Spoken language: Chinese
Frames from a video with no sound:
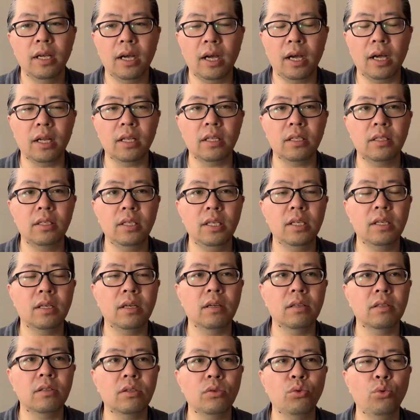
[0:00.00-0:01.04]
啊，地
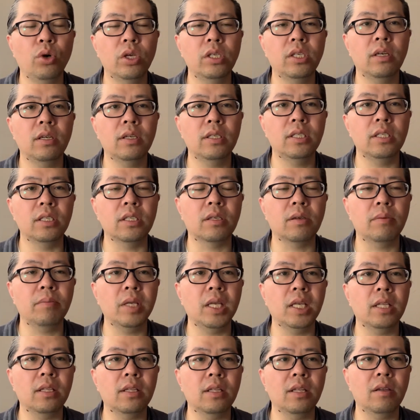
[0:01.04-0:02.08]
上拖行了几十
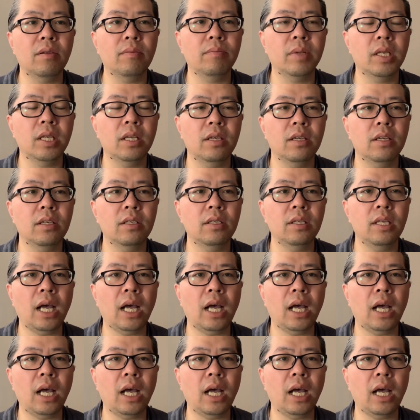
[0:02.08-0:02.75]
米的那么一个